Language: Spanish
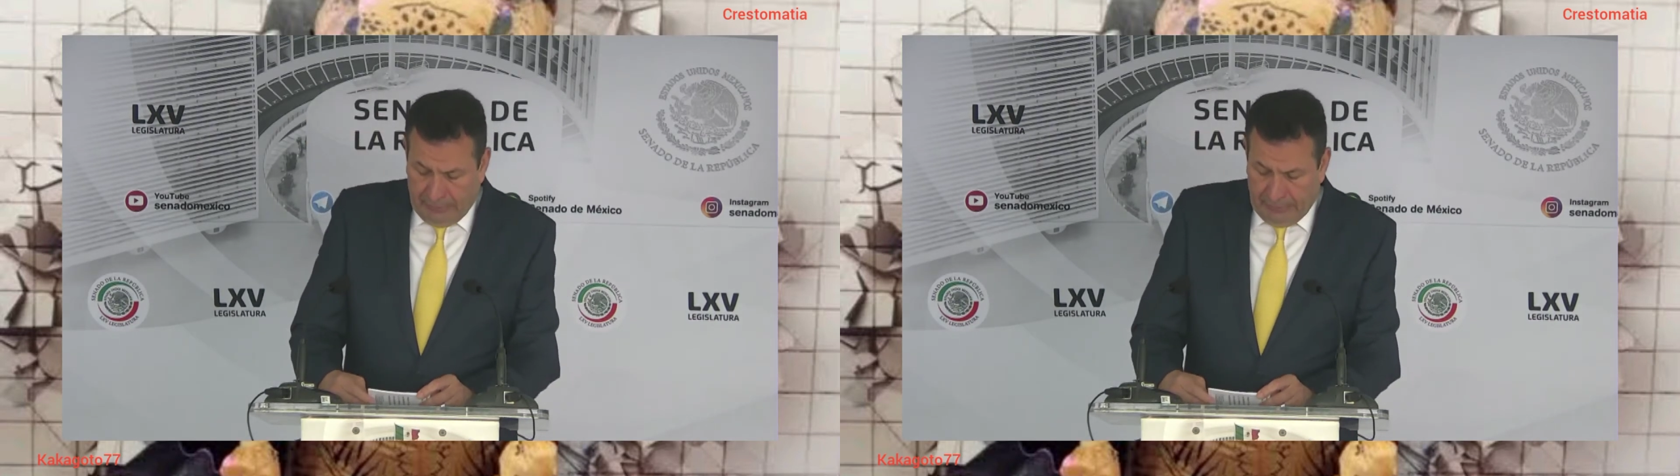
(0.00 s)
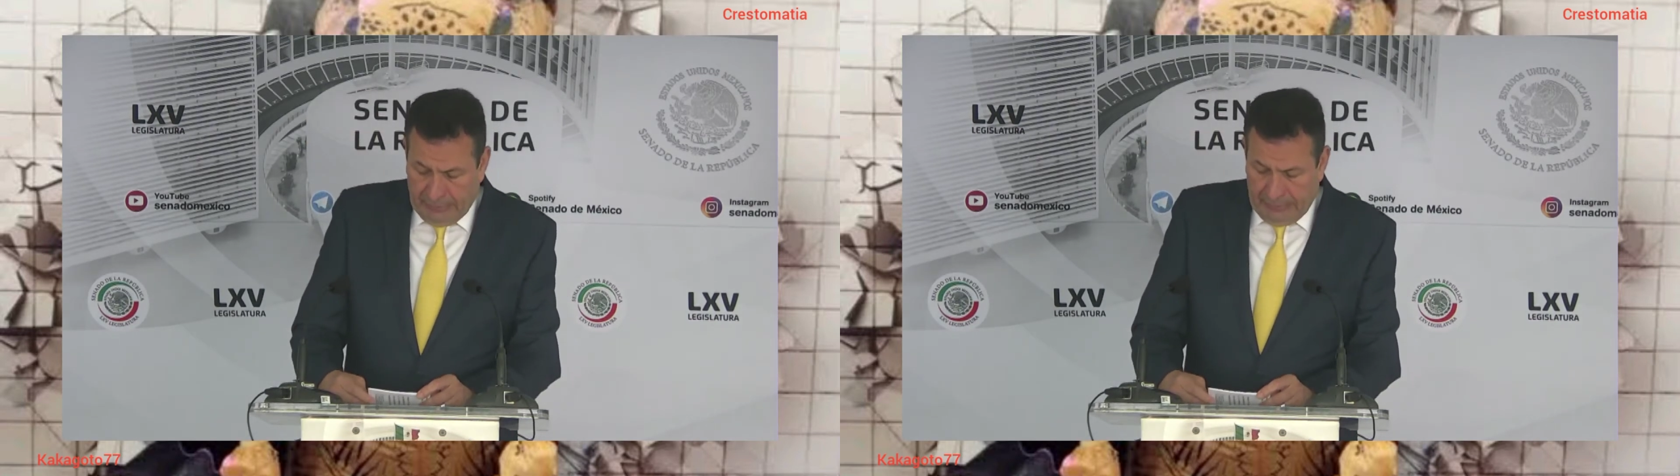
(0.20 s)

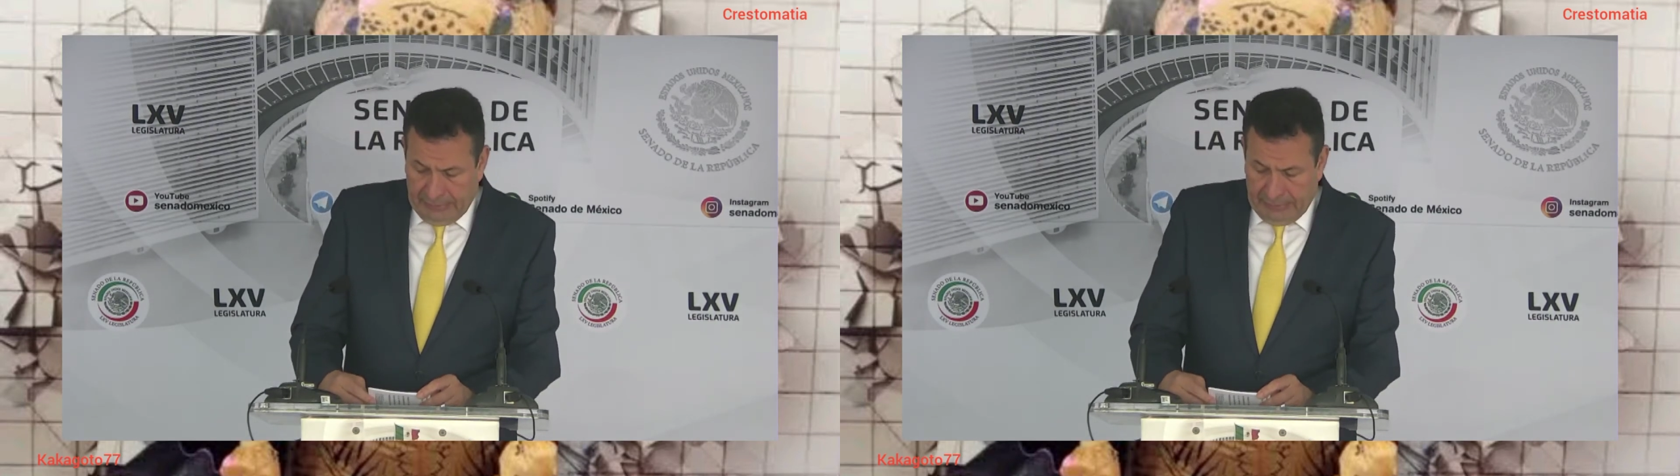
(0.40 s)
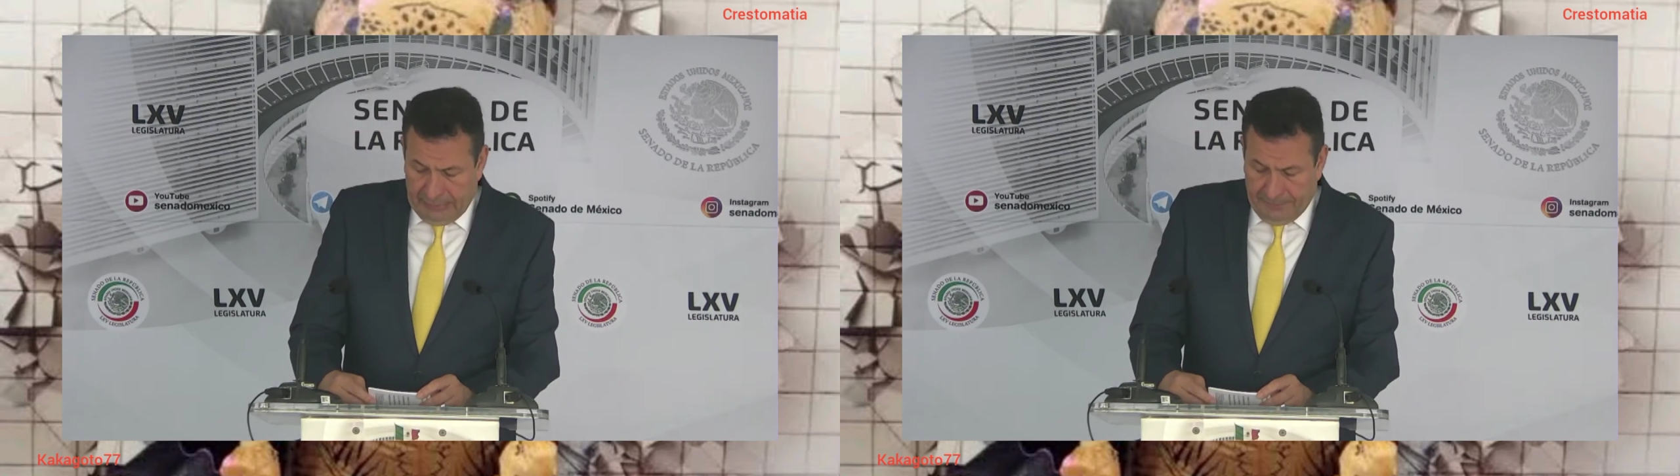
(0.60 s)
y,
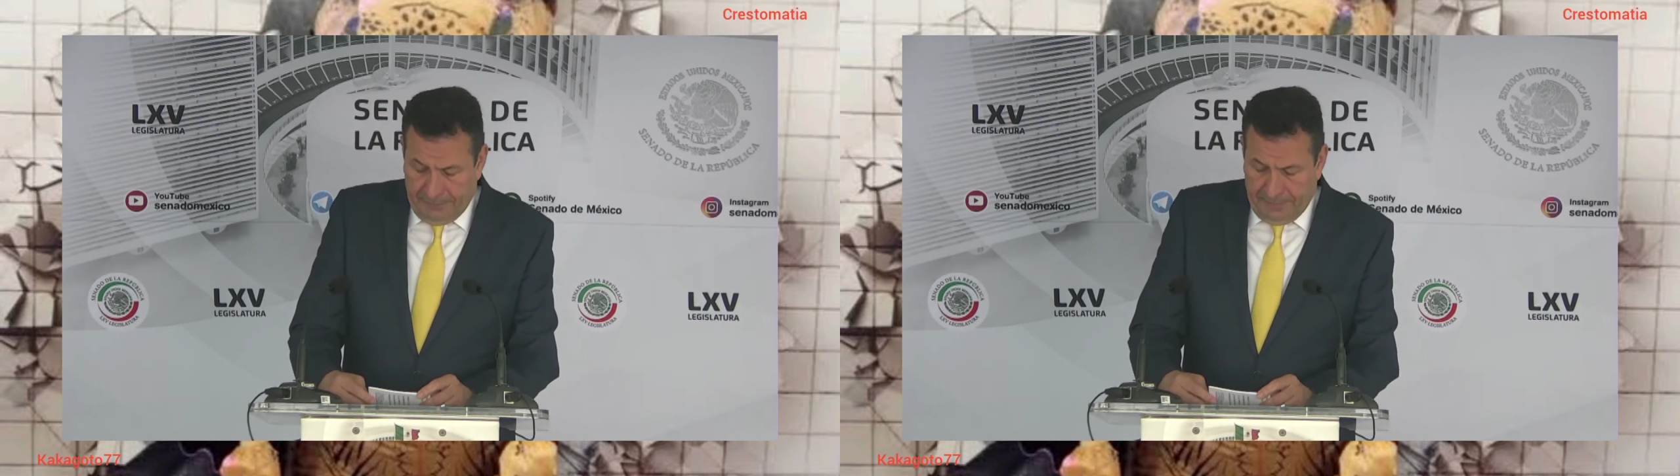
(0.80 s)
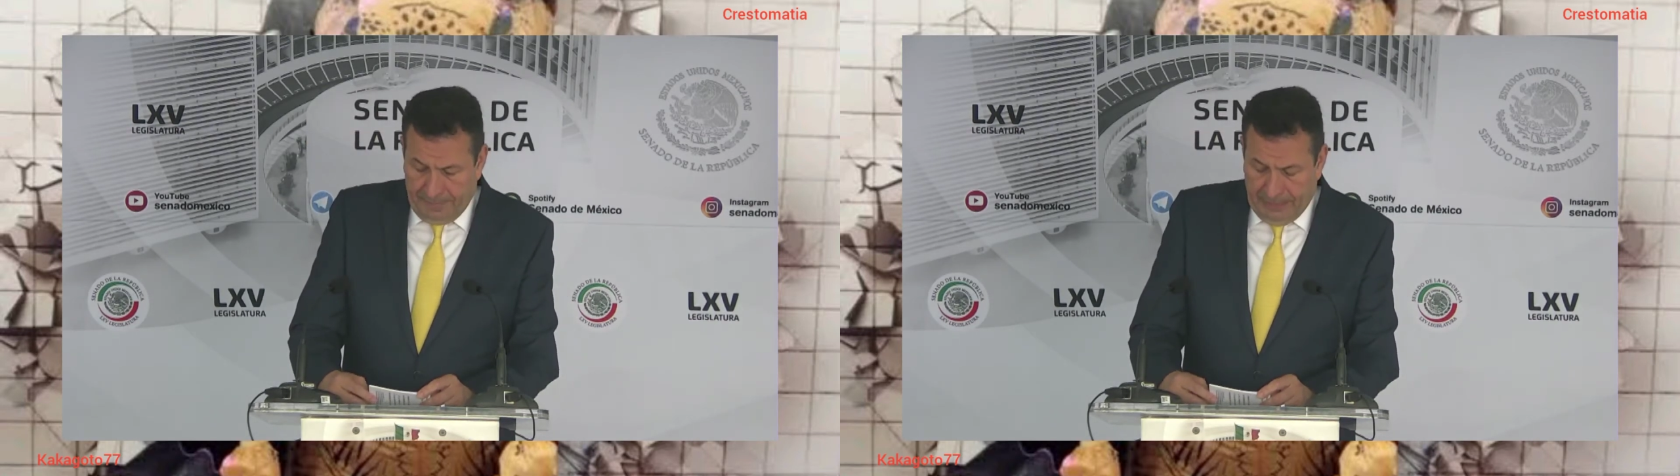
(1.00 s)

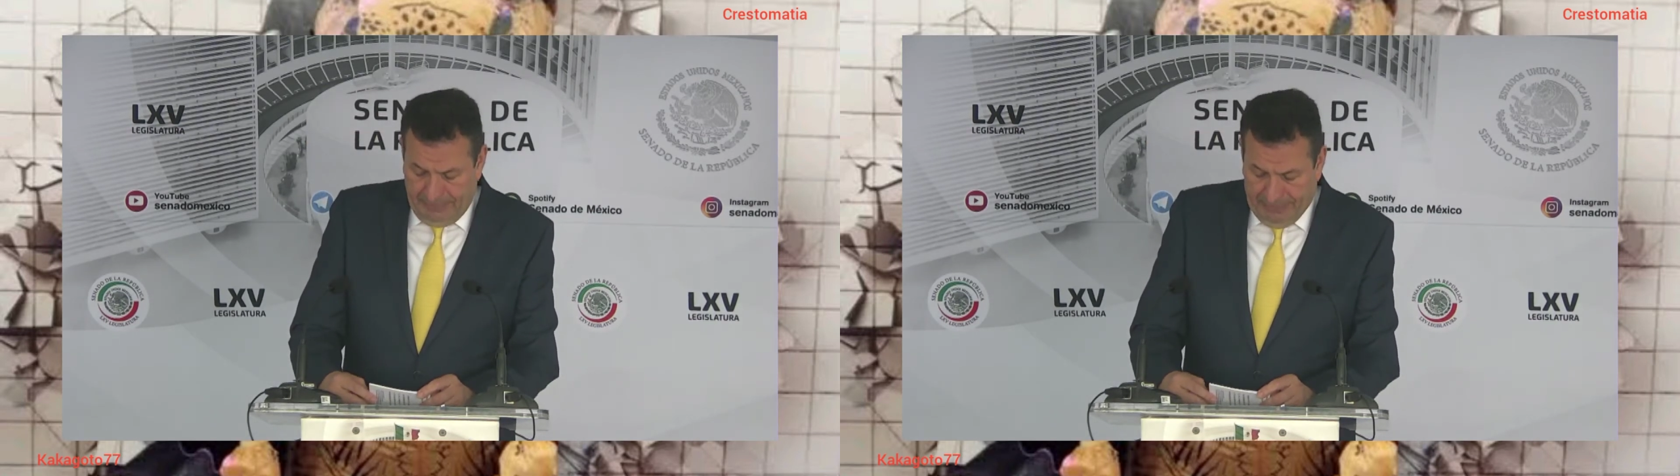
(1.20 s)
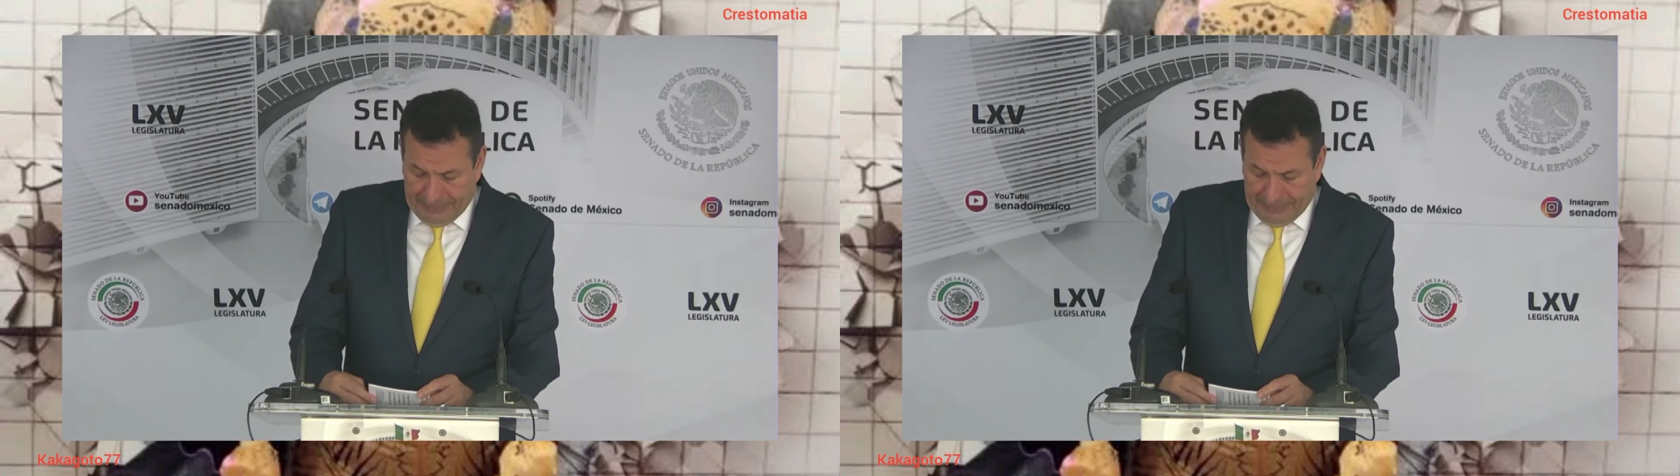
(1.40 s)
para eso